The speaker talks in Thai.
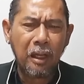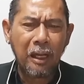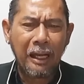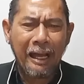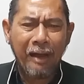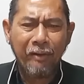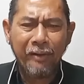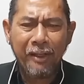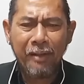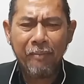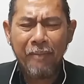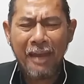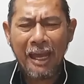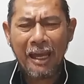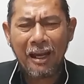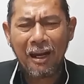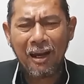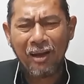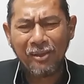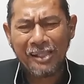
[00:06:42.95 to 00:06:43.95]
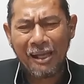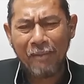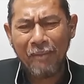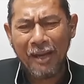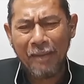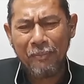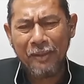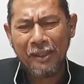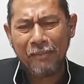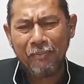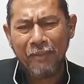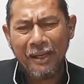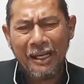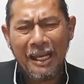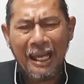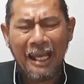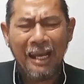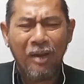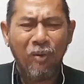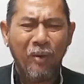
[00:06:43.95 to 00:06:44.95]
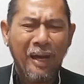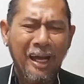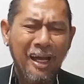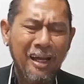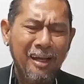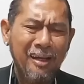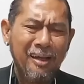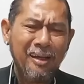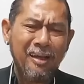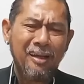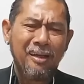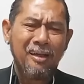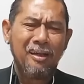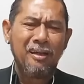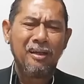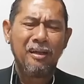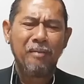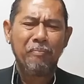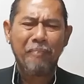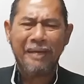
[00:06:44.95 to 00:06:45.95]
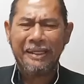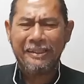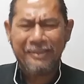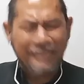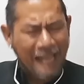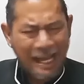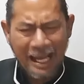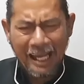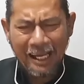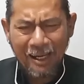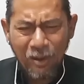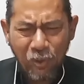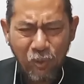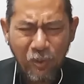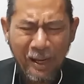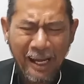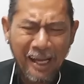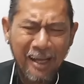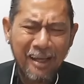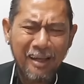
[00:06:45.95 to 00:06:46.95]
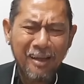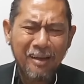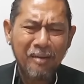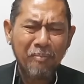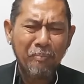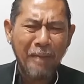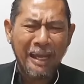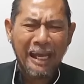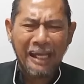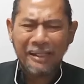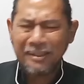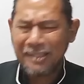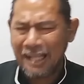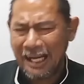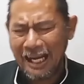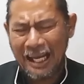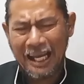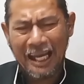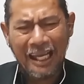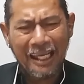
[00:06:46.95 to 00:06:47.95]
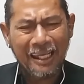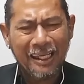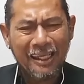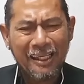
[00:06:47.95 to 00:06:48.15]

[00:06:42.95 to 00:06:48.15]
คราวนี้แม่งเราทำอะไรผิดไม่ได้แล้ววะไม่ได้แล้ววะแม่งอันตราย